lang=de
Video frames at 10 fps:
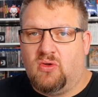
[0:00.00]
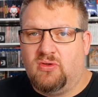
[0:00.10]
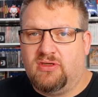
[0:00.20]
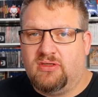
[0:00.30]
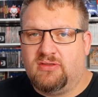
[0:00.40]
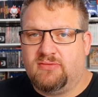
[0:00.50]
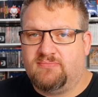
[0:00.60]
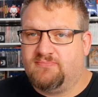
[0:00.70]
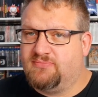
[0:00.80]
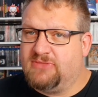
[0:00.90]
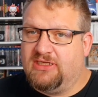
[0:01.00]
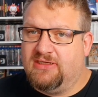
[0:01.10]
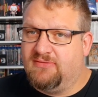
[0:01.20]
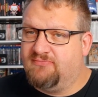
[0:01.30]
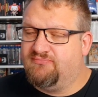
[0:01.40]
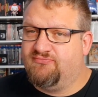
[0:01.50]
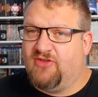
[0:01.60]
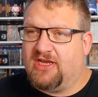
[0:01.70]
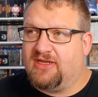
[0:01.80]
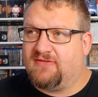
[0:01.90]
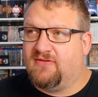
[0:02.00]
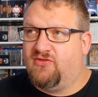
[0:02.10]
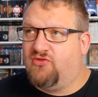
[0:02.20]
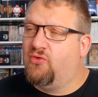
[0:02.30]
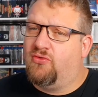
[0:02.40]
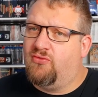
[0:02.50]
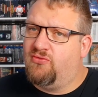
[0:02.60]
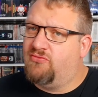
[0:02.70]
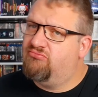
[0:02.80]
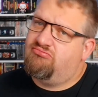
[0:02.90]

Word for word: ohne die wäre das so,